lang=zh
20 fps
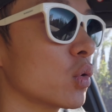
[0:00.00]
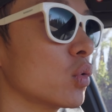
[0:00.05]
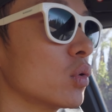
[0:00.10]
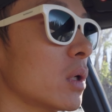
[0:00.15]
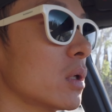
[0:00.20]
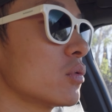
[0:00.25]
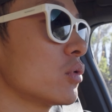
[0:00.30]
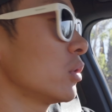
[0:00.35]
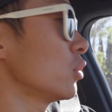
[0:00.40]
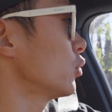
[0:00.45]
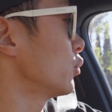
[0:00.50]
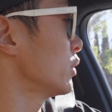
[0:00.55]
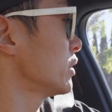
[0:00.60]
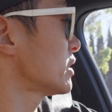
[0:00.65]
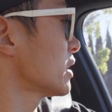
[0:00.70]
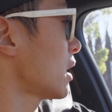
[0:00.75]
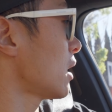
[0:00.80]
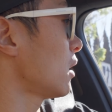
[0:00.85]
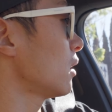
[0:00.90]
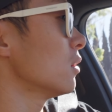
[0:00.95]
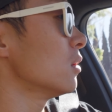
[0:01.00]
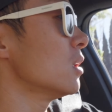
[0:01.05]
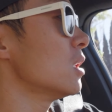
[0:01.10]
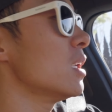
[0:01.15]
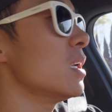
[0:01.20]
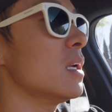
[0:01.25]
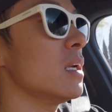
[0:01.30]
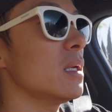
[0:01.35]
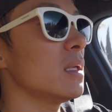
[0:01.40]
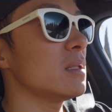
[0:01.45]
功的，所以我们想要
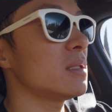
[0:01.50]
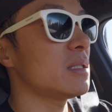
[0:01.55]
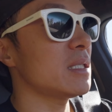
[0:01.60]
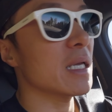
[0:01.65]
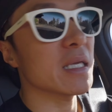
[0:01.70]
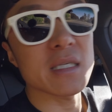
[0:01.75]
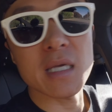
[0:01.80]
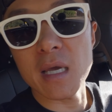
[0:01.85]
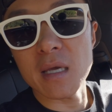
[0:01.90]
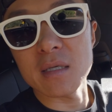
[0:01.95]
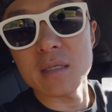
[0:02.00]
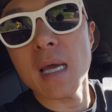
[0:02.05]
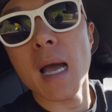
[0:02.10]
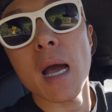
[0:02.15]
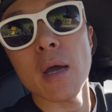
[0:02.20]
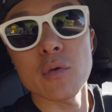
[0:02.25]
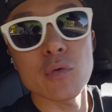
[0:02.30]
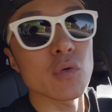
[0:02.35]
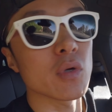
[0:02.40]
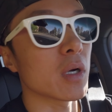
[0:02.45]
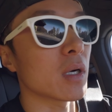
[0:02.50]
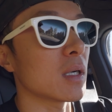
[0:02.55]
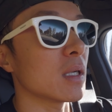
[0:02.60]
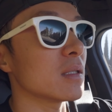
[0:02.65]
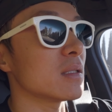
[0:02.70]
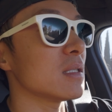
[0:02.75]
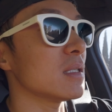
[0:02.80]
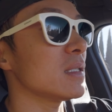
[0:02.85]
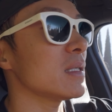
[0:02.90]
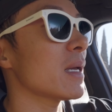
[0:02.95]
借鉴一下育儿的
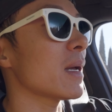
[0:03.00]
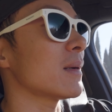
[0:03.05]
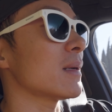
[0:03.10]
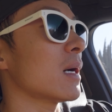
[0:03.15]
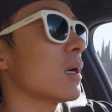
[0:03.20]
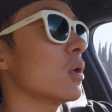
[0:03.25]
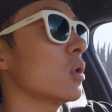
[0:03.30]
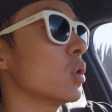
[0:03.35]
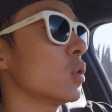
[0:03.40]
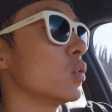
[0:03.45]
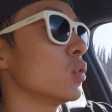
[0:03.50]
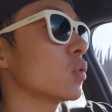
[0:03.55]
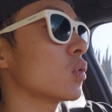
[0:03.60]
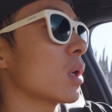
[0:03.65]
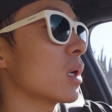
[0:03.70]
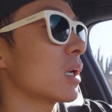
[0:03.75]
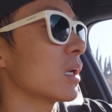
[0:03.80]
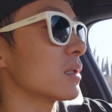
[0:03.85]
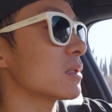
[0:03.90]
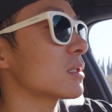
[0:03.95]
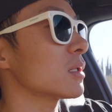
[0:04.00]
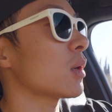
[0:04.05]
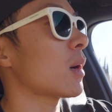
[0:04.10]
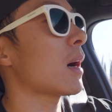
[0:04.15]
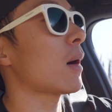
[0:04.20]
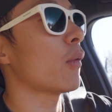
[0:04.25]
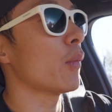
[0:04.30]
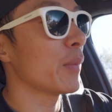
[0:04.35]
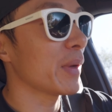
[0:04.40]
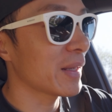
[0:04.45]
经验。然后如果合适的
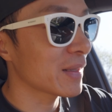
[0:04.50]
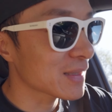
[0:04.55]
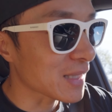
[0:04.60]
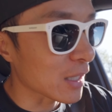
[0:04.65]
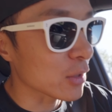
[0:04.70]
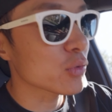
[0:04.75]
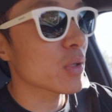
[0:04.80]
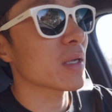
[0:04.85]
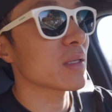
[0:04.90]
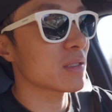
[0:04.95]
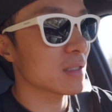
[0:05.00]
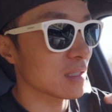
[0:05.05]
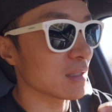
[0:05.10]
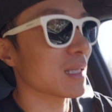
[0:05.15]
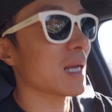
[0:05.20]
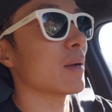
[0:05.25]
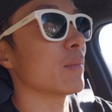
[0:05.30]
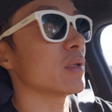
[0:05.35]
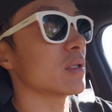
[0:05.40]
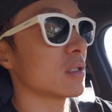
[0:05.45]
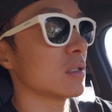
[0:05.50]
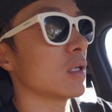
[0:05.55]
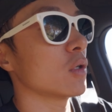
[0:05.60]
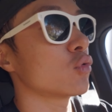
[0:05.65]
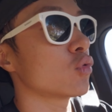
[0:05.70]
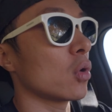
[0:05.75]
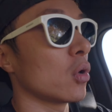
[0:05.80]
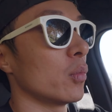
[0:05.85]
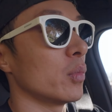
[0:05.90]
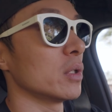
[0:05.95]
话，我们也打算请他们真的
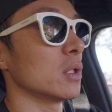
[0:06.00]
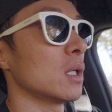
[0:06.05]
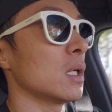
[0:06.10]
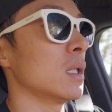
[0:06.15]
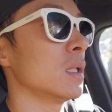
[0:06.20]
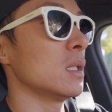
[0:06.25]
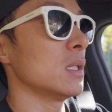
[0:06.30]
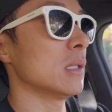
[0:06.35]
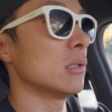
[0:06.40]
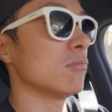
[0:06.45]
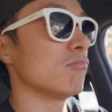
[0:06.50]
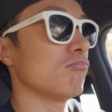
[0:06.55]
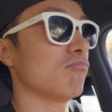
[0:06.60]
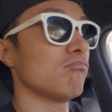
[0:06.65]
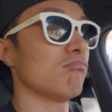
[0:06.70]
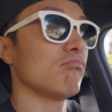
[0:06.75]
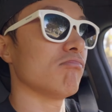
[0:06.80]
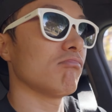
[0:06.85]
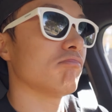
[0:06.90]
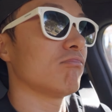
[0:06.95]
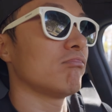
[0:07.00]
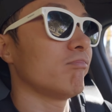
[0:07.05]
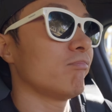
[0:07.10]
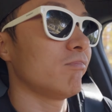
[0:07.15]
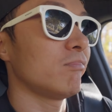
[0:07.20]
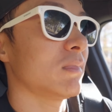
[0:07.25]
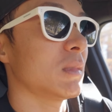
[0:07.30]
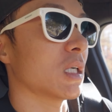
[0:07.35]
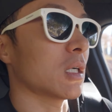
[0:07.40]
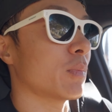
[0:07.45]
做我们的
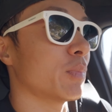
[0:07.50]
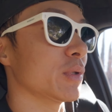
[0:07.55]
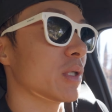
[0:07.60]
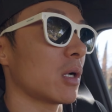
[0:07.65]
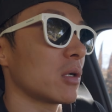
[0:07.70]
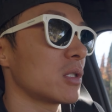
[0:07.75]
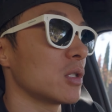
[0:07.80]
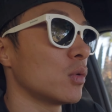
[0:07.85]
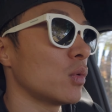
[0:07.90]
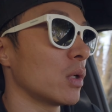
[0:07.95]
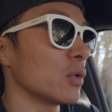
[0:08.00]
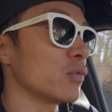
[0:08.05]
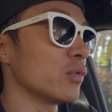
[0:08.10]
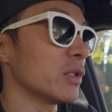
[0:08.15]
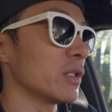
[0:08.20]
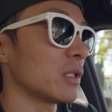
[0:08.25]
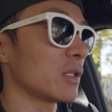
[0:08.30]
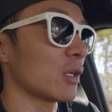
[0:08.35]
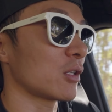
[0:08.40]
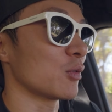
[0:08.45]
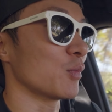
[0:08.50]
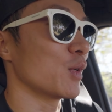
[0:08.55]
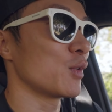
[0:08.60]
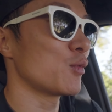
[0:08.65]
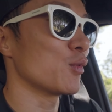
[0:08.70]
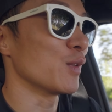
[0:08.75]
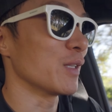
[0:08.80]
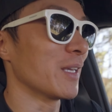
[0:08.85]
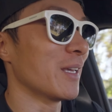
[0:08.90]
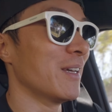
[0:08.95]
这个不叫生活助理，这叫什么
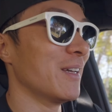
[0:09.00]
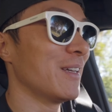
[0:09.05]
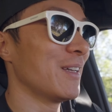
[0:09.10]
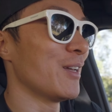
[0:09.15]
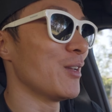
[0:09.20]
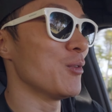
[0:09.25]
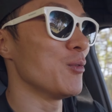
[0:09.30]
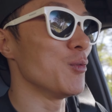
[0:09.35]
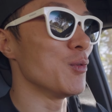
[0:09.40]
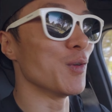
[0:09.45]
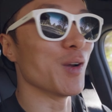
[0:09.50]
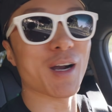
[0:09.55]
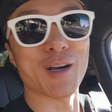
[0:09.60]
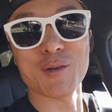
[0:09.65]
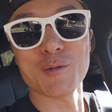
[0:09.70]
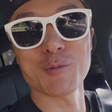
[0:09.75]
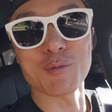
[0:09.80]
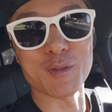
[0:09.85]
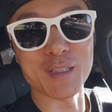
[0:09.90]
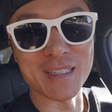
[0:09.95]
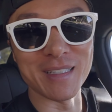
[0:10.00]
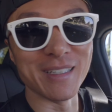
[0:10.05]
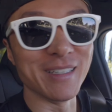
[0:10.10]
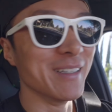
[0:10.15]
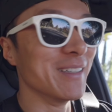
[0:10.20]
助理？育儿助理。